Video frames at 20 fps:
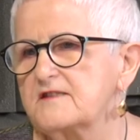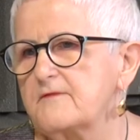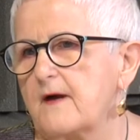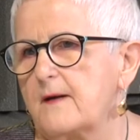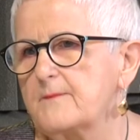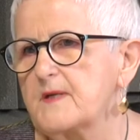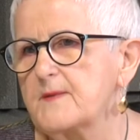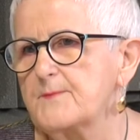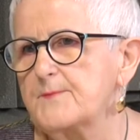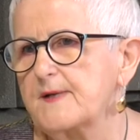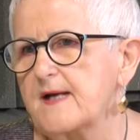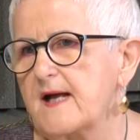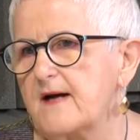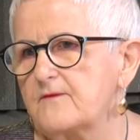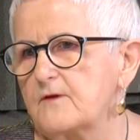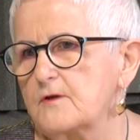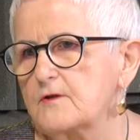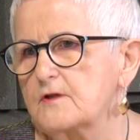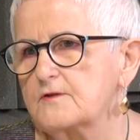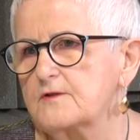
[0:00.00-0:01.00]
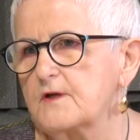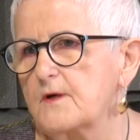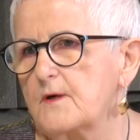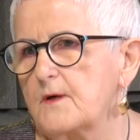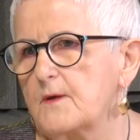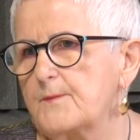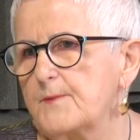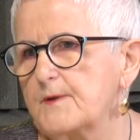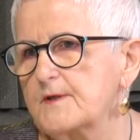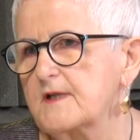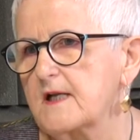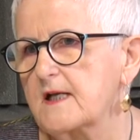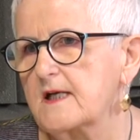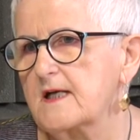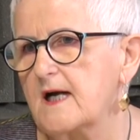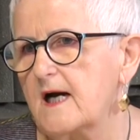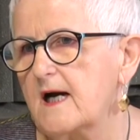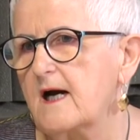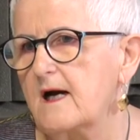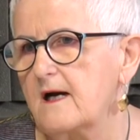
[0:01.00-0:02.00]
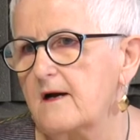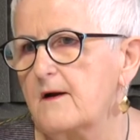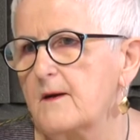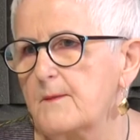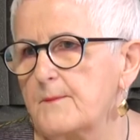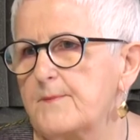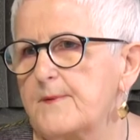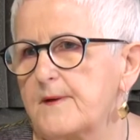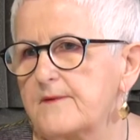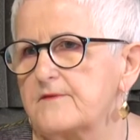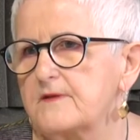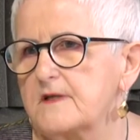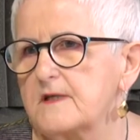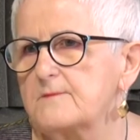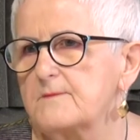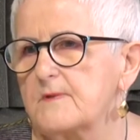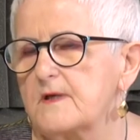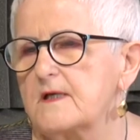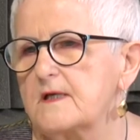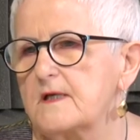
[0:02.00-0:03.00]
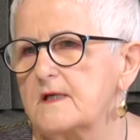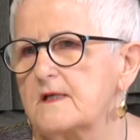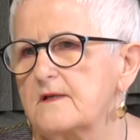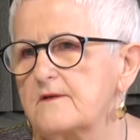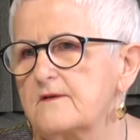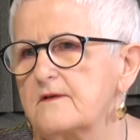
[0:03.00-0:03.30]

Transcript: złamie prawo, no to podlega pewnym. E, Ale